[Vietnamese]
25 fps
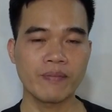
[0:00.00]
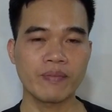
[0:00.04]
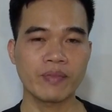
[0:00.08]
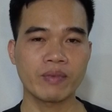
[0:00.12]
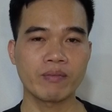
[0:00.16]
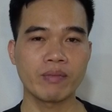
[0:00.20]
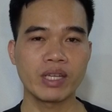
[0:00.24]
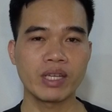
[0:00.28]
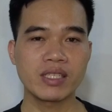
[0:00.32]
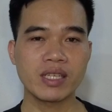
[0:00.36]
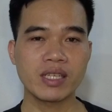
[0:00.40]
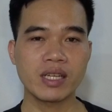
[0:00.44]

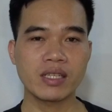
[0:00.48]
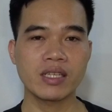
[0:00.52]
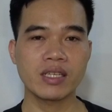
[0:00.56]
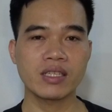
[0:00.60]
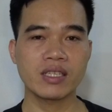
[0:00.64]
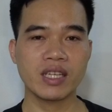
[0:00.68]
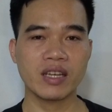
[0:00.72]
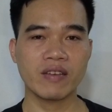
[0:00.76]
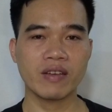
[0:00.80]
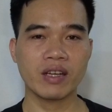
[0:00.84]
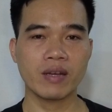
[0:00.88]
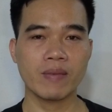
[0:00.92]
Mình sẽ
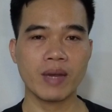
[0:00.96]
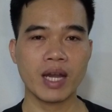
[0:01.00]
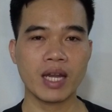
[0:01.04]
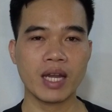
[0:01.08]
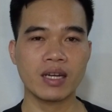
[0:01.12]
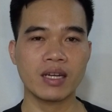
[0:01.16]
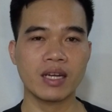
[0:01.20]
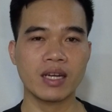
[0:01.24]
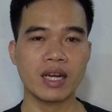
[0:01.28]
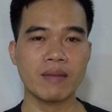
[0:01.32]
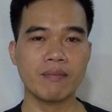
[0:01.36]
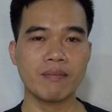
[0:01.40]
chia sẻ với các
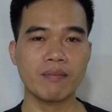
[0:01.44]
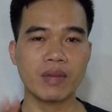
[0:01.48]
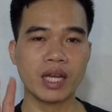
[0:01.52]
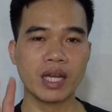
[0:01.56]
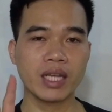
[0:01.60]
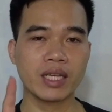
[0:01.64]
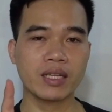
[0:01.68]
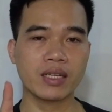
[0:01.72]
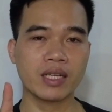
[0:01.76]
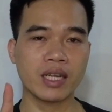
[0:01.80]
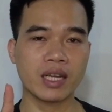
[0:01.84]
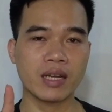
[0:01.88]
bạn 5
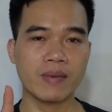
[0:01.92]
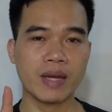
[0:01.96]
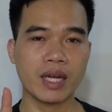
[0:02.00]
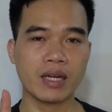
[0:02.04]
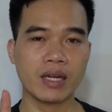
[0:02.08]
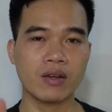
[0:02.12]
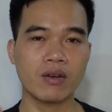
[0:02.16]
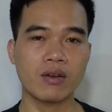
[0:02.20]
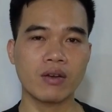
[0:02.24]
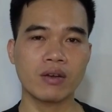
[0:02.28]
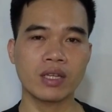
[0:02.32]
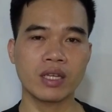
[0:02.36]
cách để các
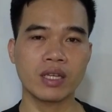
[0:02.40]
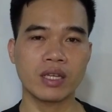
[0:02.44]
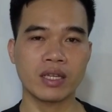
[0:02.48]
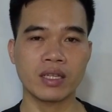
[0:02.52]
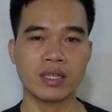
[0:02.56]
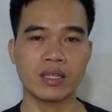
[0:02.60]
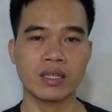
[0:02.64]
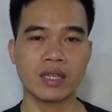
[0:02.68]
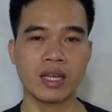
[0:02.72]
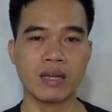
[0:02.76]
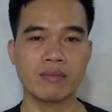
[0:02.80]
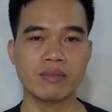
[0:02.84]
bạn có
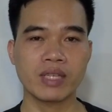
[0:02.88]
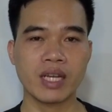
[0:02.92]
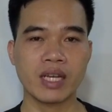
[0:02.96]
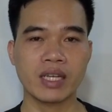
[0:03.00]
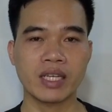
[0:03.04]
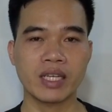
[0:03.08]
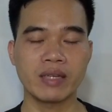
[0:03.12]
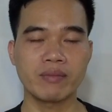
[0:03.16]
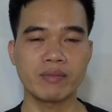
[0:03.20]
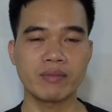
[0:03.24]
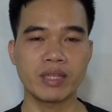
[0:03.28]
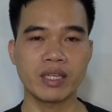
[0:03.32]
thể tham
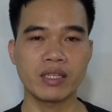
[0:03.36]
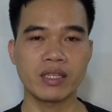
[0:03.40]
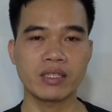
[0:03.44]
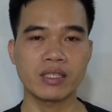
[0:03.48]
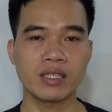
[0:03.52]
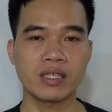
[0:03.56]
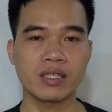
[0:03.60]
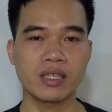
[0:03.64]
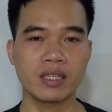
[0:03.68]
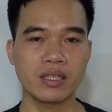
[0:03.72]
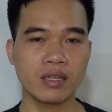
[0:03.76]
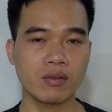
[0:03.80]
gia kiếm tiền
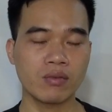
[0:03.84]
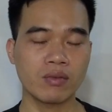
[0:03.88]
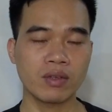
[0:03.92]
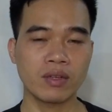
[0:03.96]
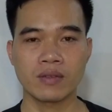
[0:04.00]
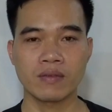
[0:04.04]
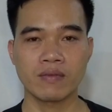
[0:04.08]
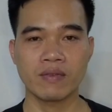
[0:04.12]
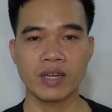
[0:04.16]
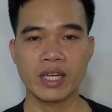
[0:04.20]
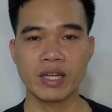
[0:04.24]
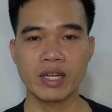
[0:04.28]
trên TikTok.
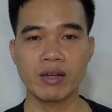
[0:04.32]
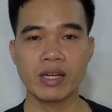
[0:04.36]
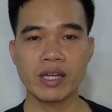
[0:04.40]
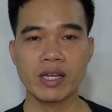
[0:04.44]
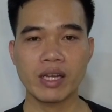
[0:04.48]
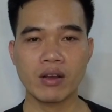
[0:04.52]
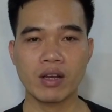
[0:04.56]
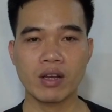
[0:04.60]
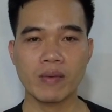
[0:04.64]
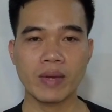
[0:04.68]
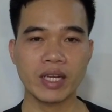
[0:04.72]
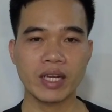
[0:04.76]
Và nếu
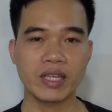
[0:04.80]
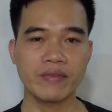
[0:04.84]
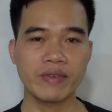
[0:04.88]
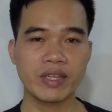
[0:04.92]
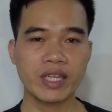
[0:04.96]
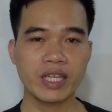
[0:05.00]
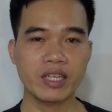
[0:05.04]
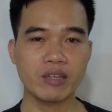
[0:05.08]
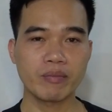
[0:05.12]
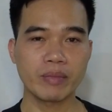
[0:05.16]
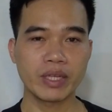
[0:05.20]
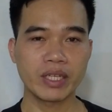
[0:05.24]
lần đầu các bạn đến
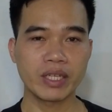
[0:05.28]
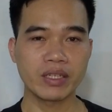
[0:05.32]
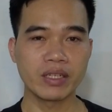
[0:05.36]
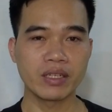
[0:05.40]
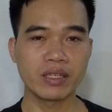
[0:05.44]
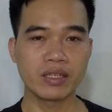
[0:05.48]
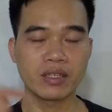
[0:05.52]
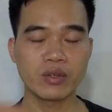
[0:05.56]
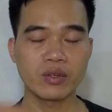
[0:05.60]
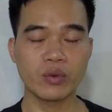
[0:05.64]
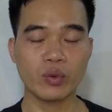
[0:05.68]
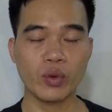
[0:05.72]
với kênh của mình
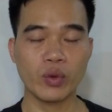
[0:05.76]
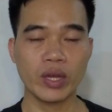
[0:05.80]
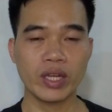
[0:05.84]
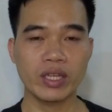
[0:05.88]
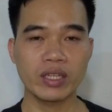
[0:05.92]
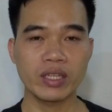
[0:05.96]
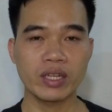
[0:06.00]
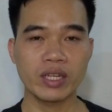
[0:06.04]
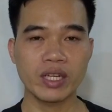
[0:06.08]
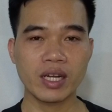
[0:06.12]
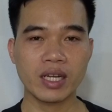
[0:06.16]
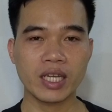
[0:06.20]
đừng
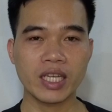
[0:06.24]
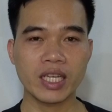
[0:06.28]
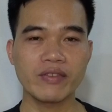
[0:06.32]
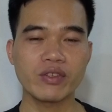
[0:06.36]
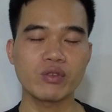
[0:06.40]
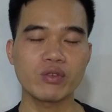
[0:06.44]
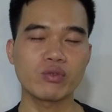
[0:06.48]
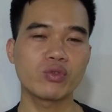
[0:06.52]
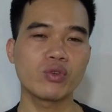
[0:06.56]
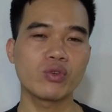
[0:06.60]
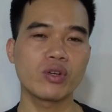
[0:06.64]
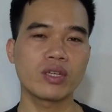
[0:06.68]
quên nhấn đăng ký
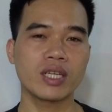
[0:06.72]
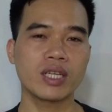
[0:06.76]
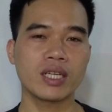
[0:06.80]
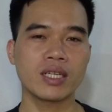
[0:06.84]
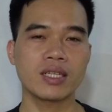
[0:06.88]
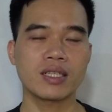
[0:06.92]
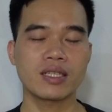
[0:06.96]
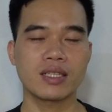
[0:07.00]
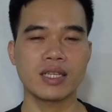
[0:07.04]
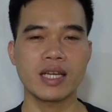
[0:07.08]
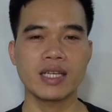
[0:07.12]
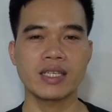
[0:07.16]
và rung chuông
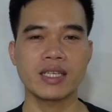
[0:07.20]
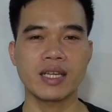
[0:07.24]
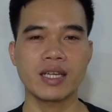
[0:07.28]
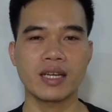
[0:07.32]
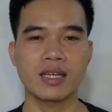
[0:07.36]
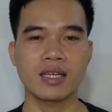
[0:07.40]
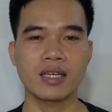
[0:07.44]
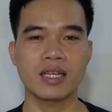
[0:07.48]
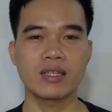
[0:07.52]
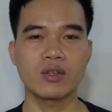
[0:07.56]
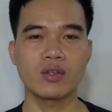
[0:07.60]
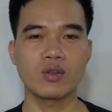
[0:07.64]
nhé. Đây sẽ
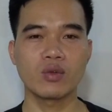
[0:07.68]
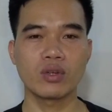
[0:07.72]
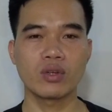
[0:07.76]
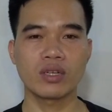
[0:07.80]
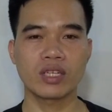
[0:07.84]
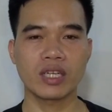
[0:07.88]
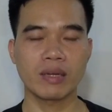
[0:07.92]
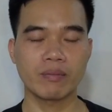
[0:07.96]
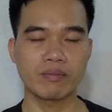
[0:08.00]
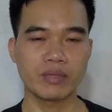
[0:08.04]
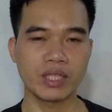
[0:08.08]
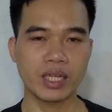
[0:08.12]
là kênh luôn
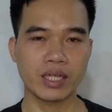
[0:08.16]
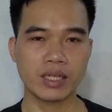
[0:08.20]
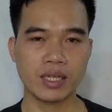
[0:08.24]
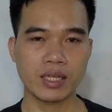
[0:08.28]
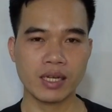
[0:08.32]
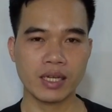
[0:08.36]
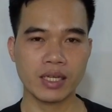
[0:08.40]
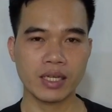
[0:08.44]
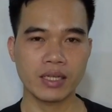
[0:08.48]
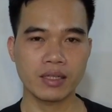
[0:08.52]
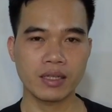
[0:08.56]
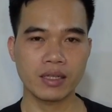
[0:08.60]
luôn cập nhật
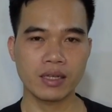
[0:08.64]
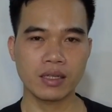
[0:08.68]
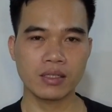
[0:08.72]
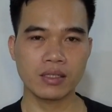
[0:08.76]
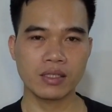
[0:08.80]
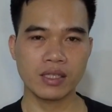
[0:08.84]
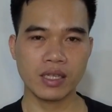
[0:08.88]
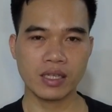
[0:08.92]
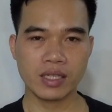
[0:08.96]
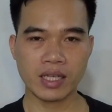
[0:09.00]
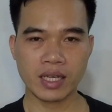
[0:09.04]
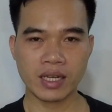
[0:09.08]
các kiến
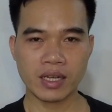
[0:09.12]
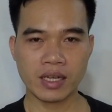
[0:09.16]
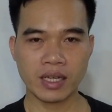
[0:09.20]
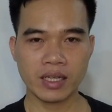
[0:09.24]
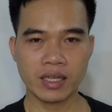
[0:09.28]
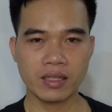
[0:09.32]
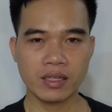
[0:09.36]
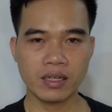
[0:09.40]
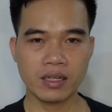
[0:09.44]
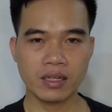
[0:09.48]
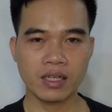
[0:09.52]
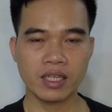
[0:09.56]
thức, chia sẻ các
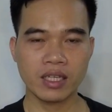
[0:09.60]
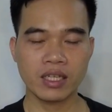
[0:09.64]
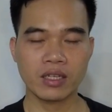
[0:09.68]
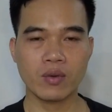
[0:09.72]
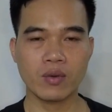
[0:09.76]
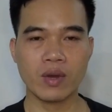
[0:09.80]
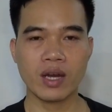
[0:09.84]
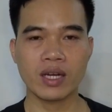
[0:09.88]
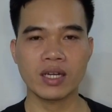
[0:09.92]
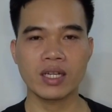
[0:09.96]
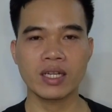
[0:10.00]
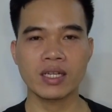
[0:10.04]
kiến thức
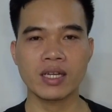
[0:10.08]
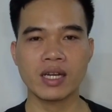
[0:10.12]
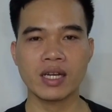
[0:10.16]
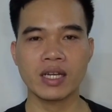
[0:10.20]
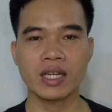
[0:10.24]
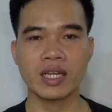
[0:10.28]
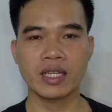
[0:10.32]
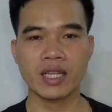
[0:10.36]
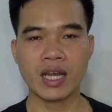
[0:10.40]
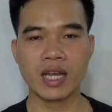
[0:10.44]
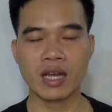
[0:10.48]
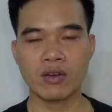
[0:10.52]
liên quan đến các
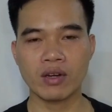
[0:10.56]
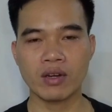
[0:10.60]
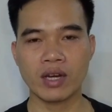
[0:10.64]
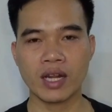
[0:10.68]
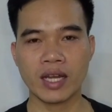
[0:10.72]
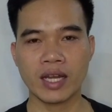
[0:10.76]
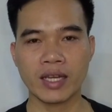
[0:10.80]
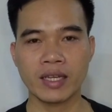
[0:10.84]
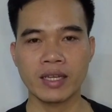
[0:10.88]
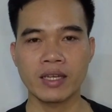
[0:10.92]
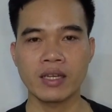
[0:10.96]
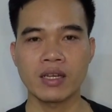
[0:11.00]
nền tảng
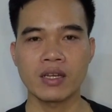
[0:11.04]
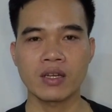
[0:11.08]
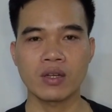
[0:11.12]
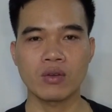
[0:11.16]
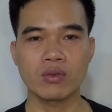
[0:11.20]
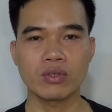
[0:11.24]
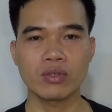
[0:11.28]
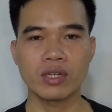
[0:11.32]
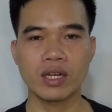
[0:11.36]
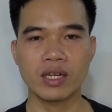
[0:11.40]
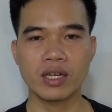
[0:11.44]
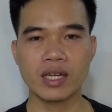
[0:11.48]
online
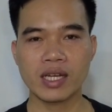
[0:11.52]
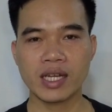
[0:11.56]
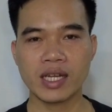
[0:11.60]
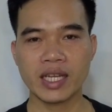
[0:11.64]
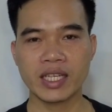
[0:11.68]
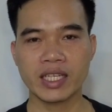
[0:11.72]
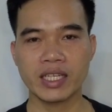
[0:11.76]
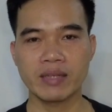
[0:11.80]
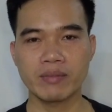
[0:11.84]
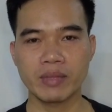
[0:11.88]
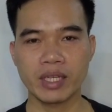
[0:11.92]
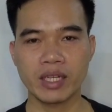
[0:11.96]
cũng như là các
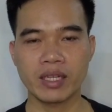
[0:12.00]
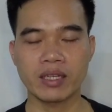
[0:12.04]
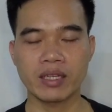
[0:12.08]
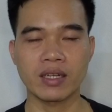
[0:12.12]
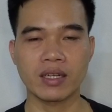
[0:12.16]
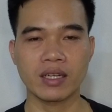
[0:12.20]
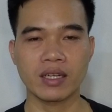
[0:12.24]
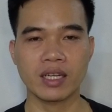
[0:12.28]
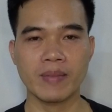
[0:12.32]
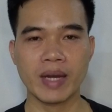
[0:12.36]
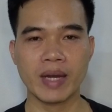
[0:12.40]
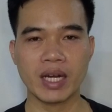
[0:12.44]
cách kiếm tiền.
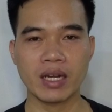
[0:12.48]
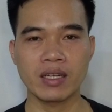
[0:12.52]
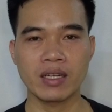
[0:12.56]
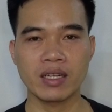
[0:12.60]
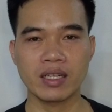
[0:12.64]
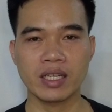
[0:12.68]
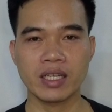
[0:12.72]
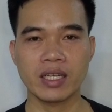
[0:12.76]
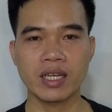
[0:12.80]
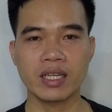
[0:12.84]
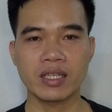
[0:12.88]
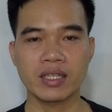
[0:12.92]
Các bạn ấn
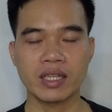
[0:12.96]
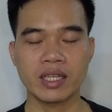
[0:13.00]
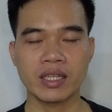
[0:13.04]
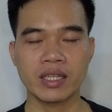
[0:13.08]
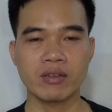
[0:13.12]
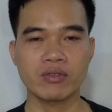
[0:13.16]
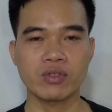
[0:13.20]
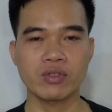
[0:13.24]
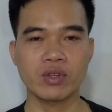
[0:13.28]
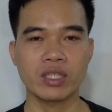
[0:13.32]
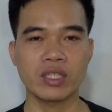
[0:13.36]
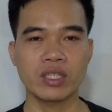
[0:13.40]
đăng ký kênh để
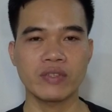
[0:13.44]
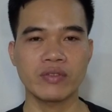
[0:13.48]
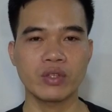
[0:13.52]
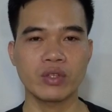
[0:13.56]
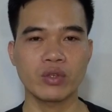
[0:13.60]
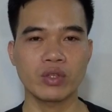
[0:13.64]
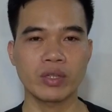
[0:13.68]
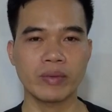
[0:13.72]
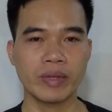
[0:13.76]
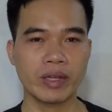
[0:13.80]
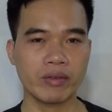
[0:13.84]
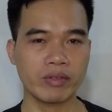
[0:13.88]
theo dõi những
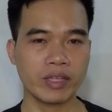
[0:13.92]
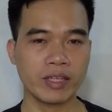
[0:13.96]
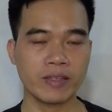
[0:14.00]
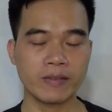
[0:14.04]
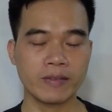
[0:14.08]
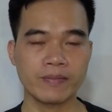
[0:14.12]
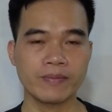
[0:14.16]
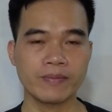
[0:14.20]
video tiếp theo nhé.